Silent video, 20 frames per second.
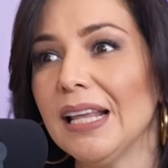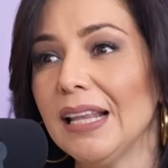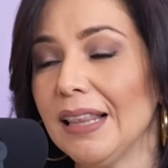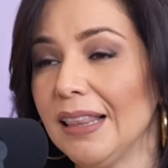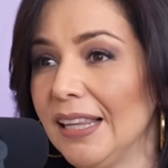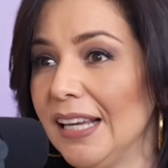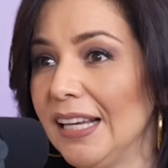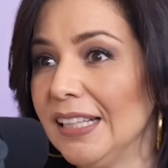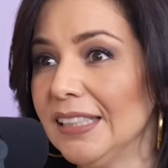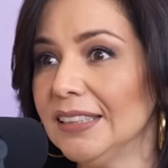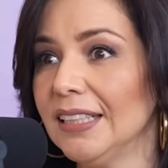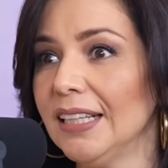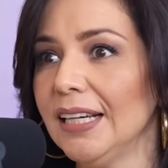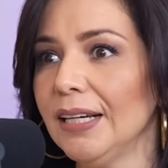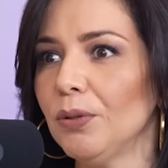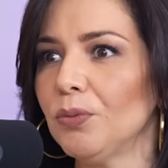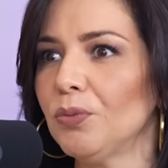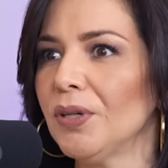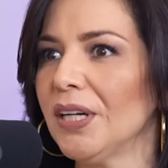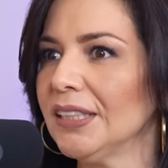
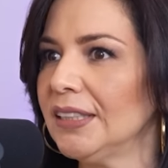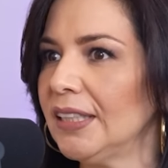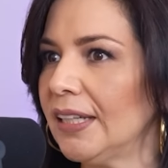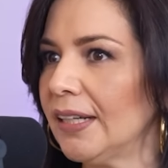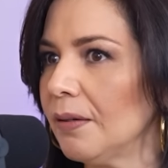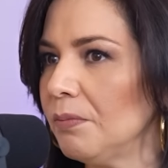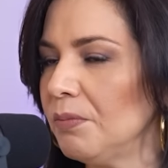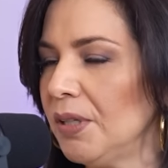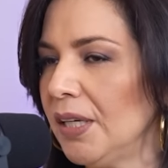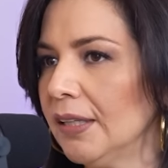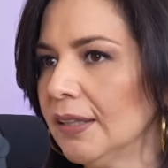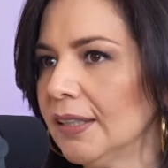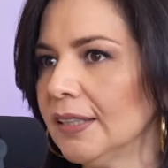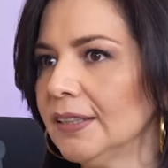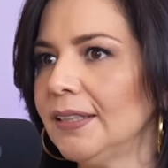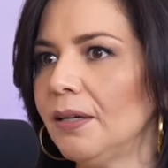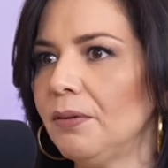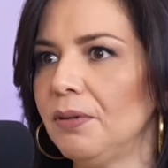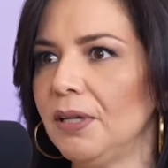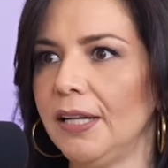desde unas
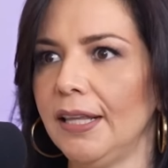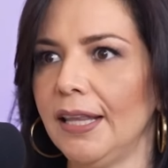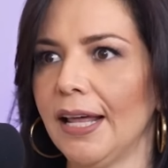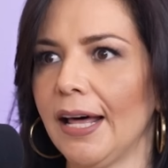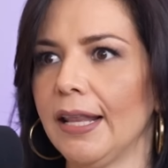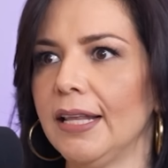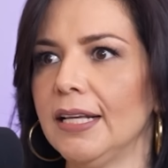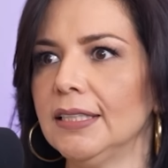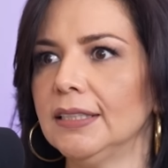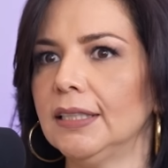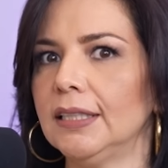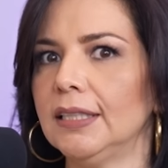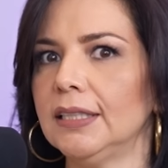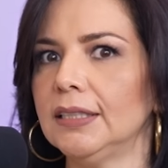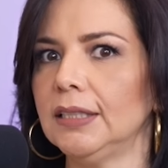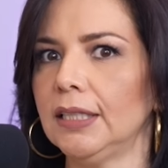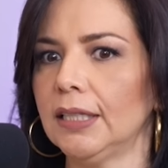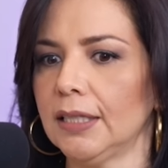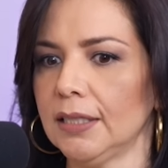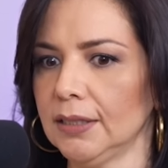herramientas y habilidades de
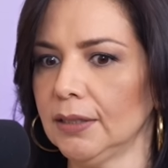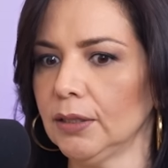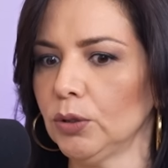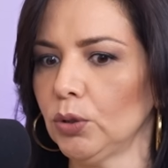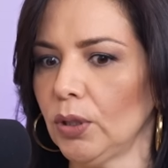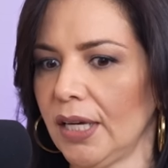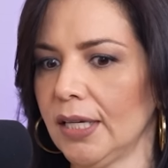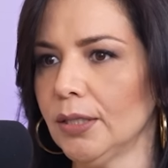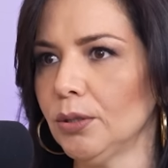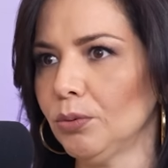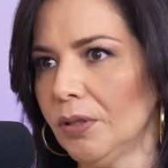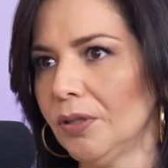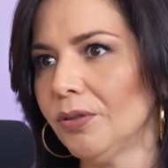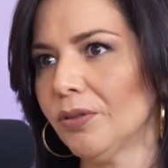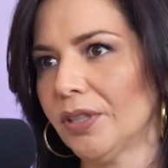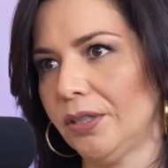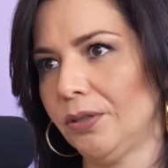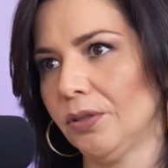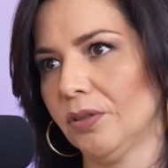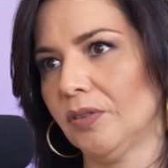decir, esto, esto es
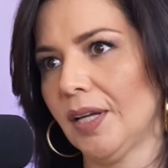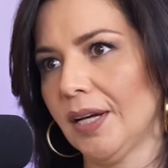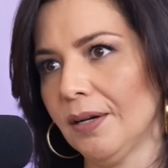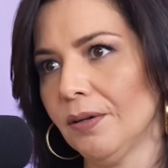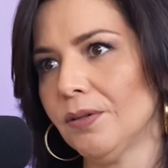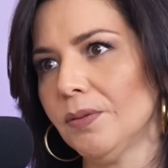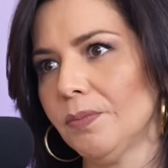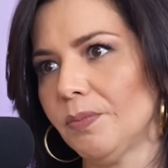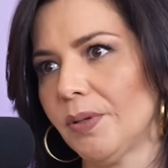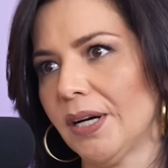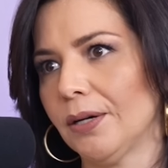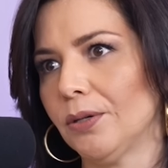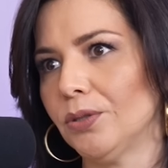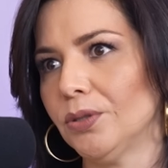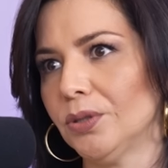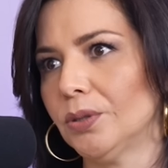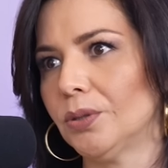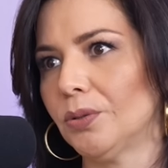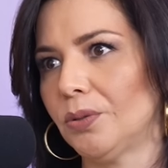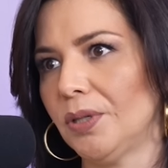lo que yo tengo para
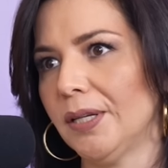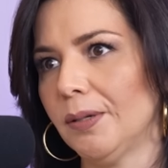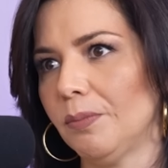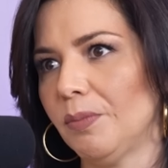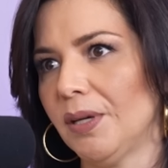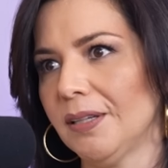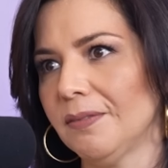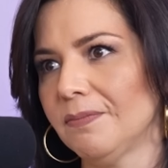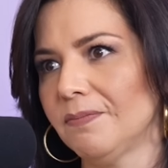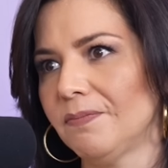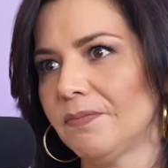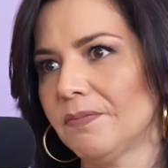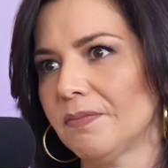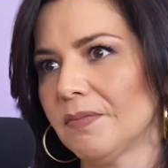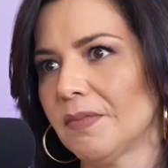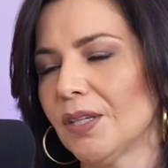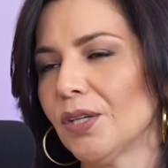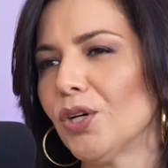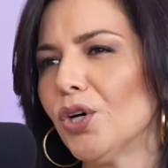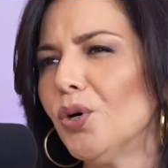construirme.
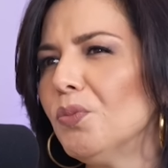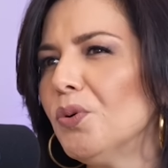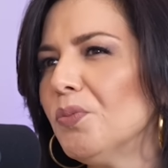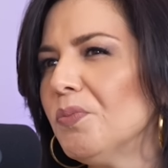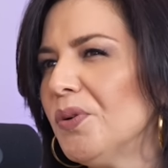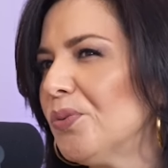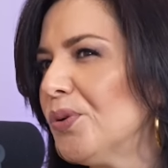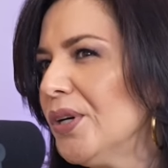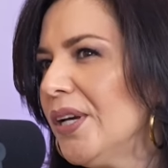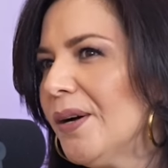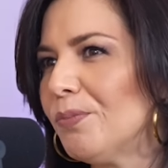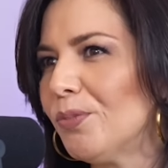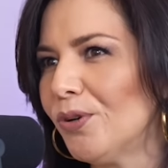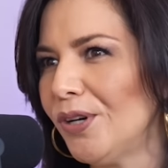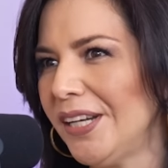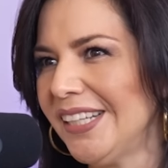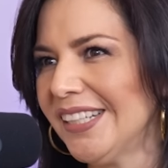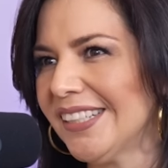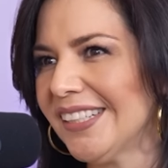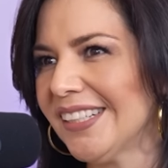¿Cómo me voy a
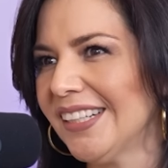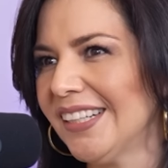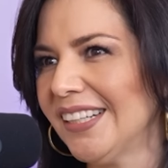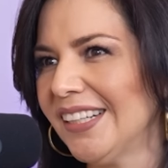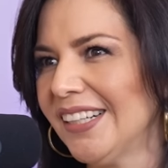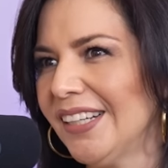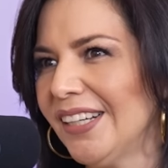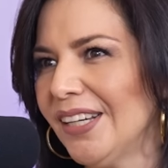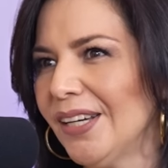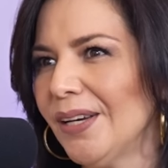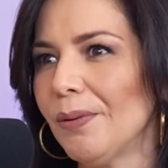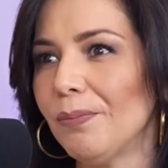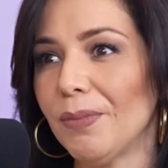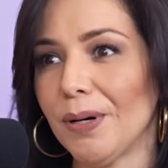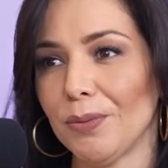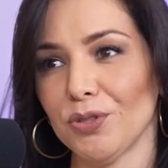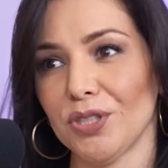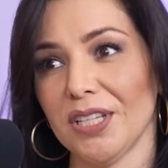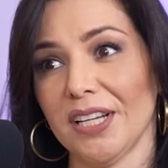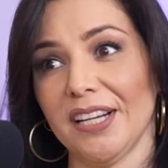pulir?
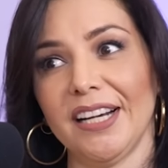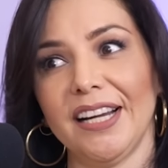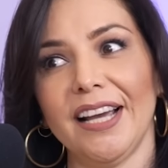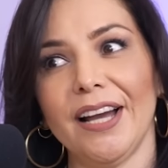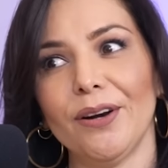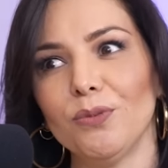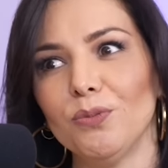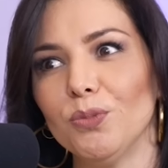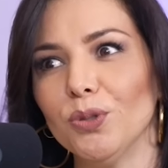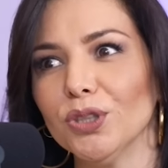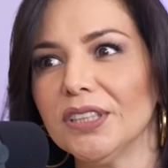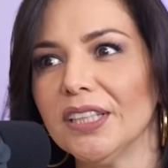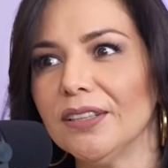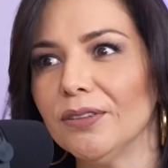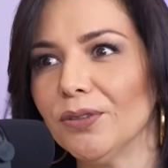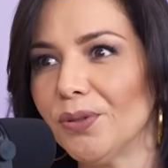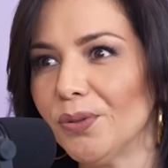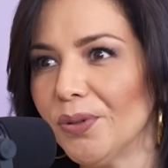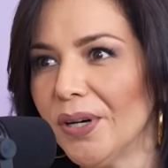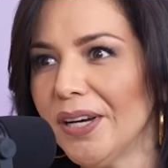Vamos a crear un
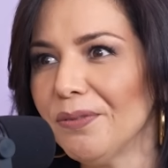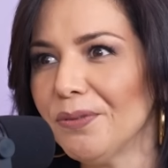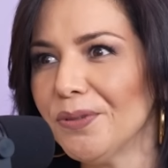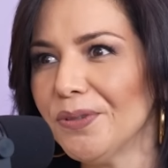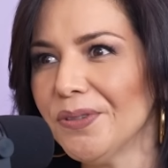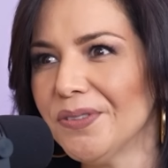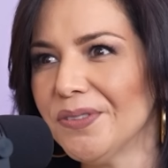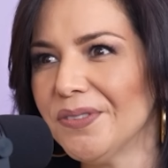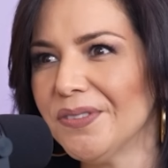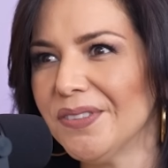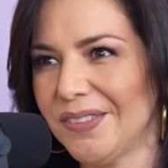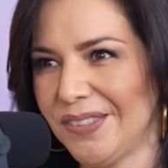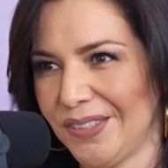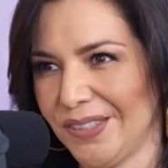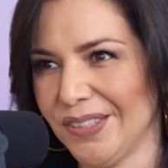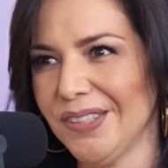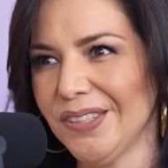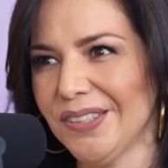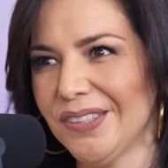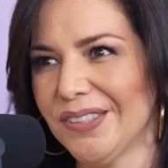boceto nuevo,
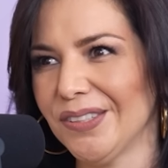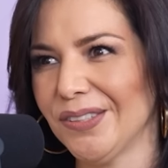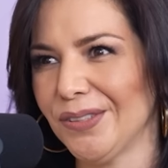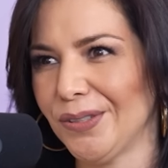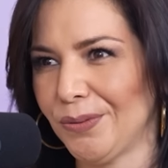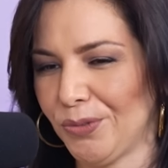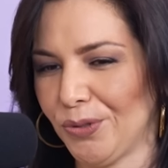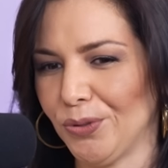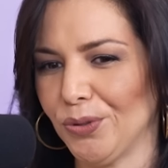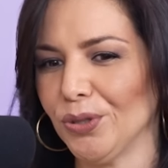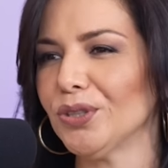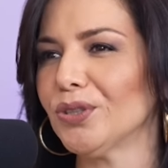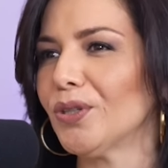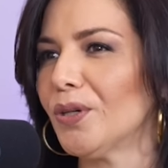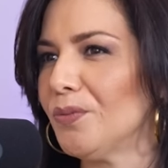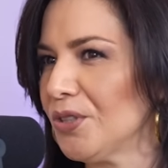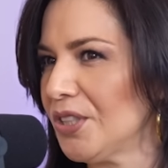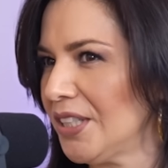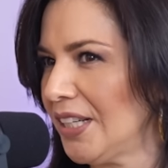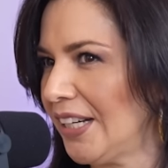¿no? Como,
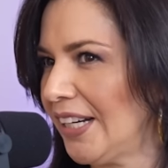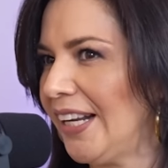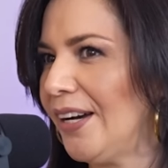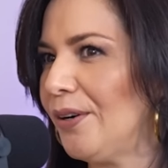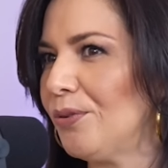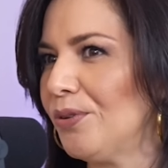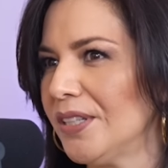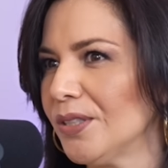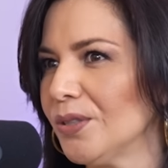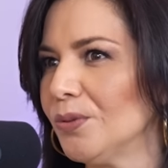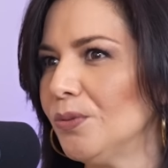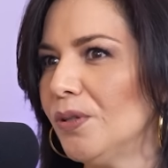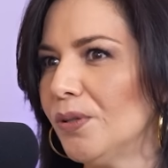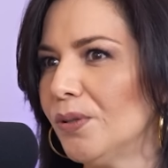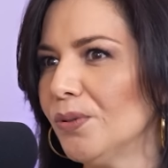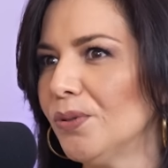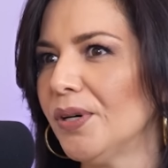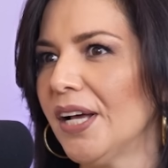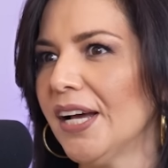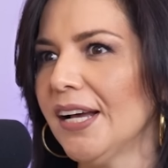como se crea una
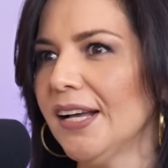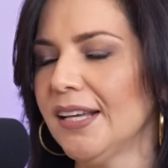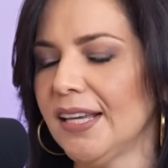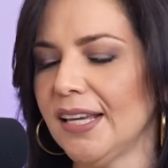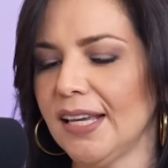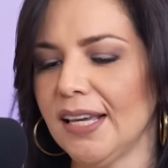escultura.